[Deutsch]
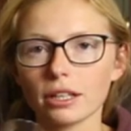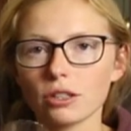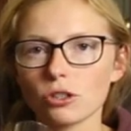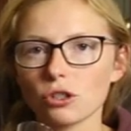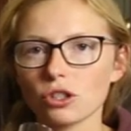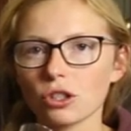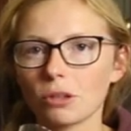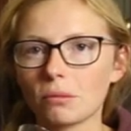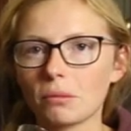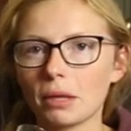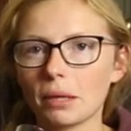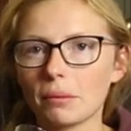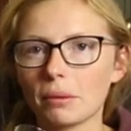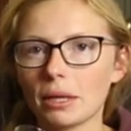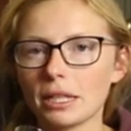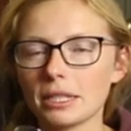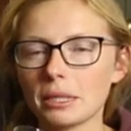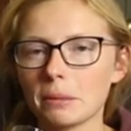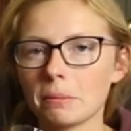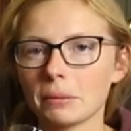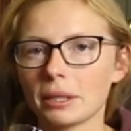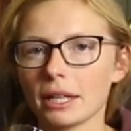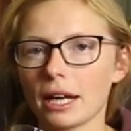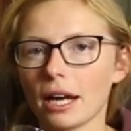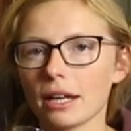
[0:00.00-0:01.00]
jetzt schon mal bei
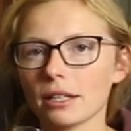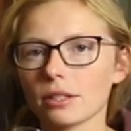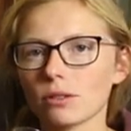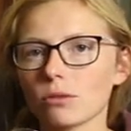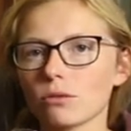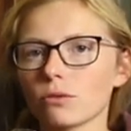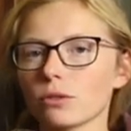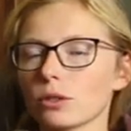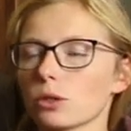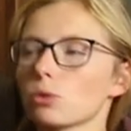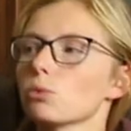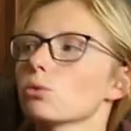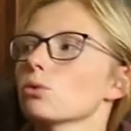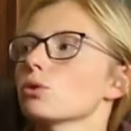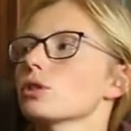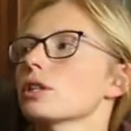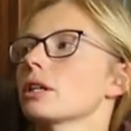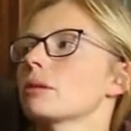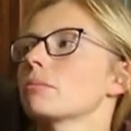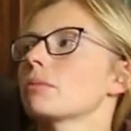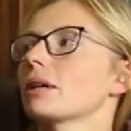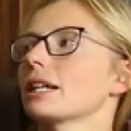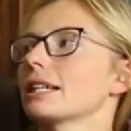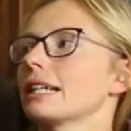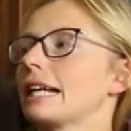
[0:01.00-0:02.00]
dem Glas und versuche
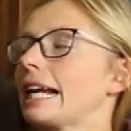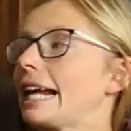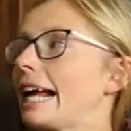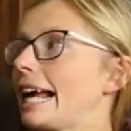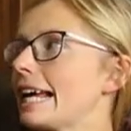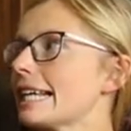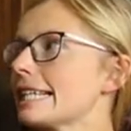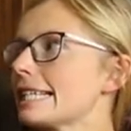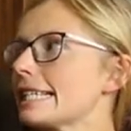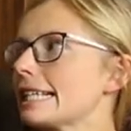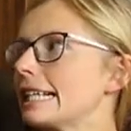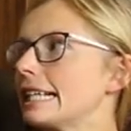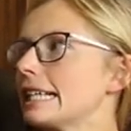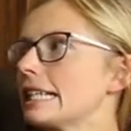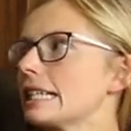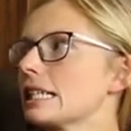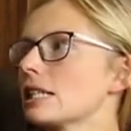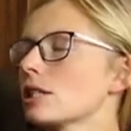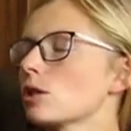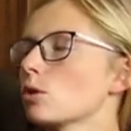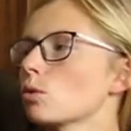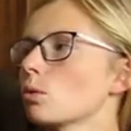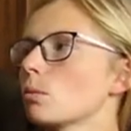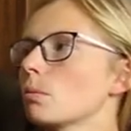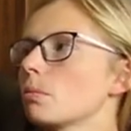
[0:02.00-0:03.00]
dann bei den
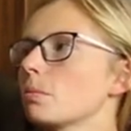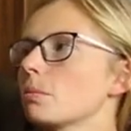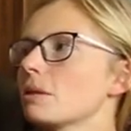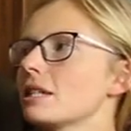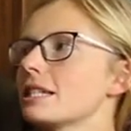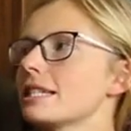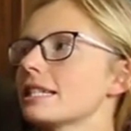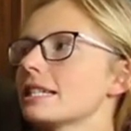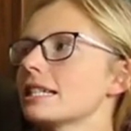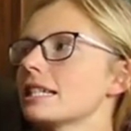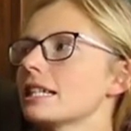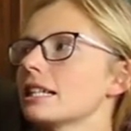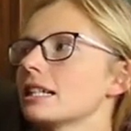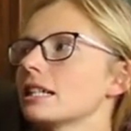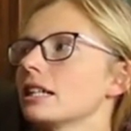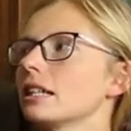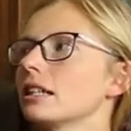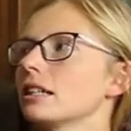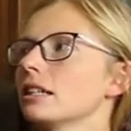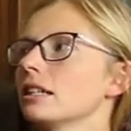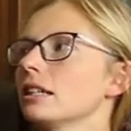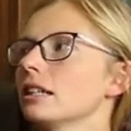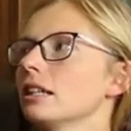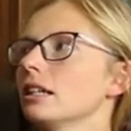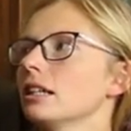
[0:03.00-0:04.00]
restlichen so ein
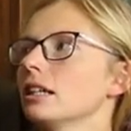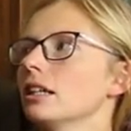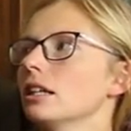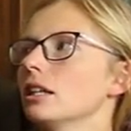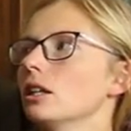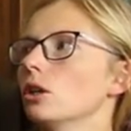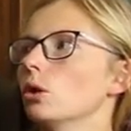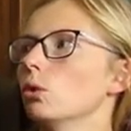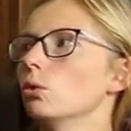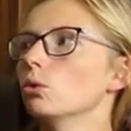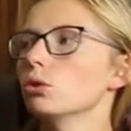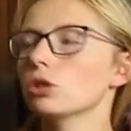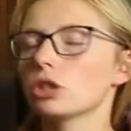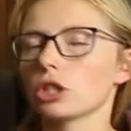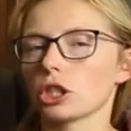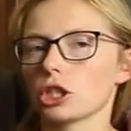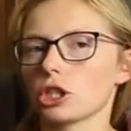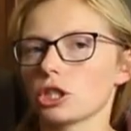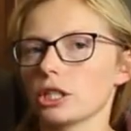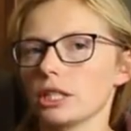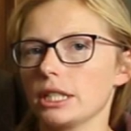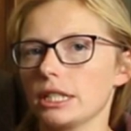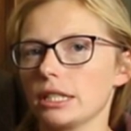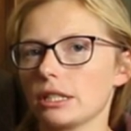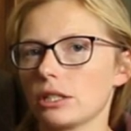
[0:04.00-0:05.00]
bisschen
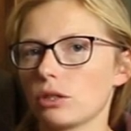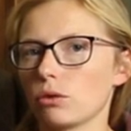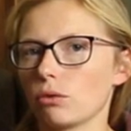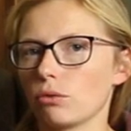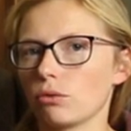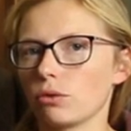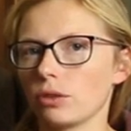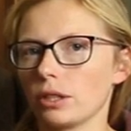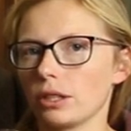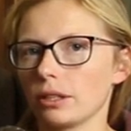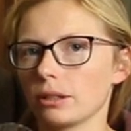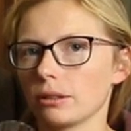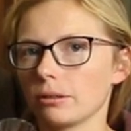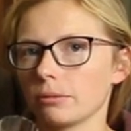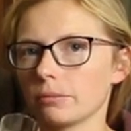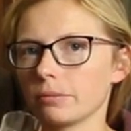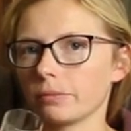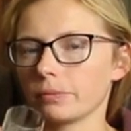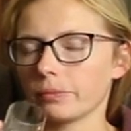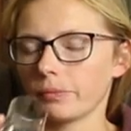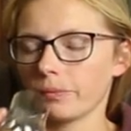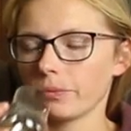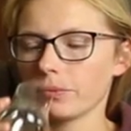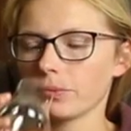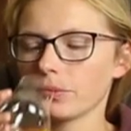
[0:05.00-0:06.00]
Unterschiede zu
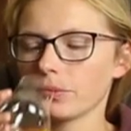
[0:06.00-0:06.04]
finden.